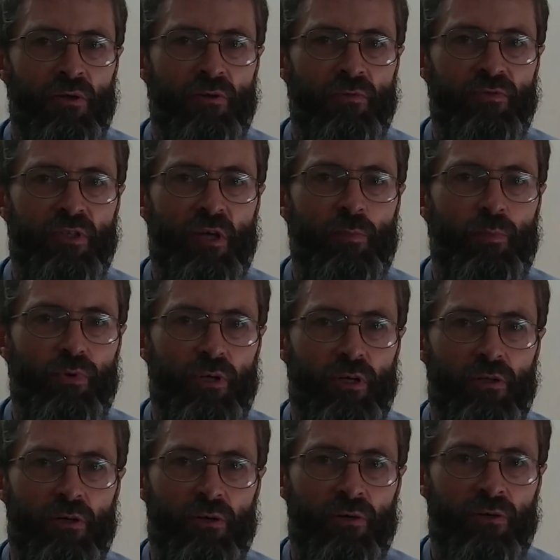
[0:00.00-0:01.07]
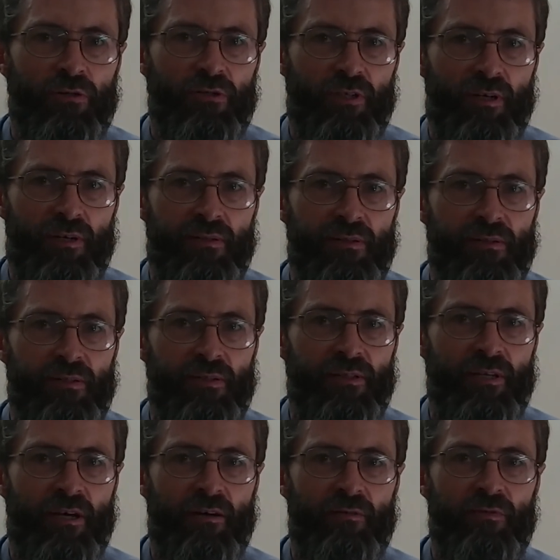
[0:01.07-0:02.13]
wstępuje do Ojca
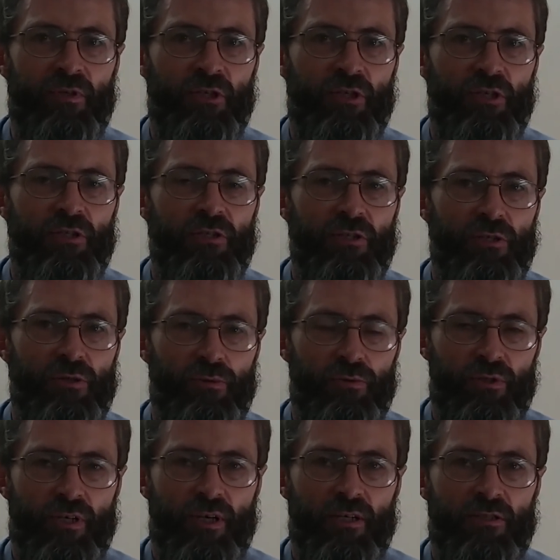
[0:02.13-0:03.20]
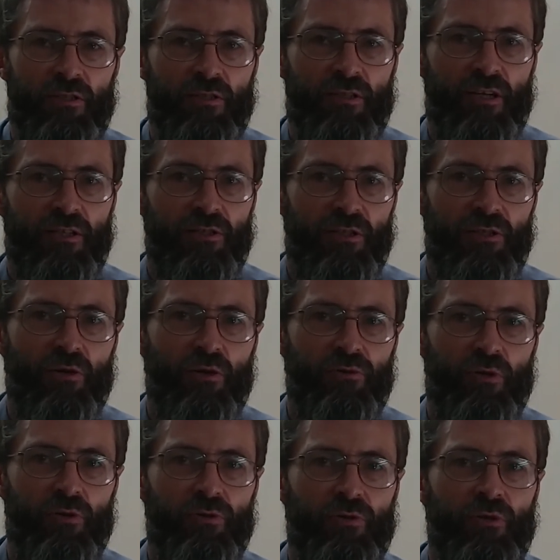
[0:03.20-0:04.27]
na wyżyny ludzkiej egzystencji
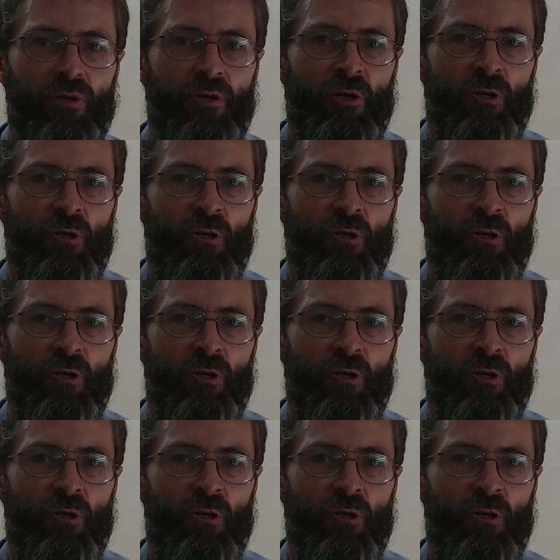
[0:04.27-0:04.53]
dotąd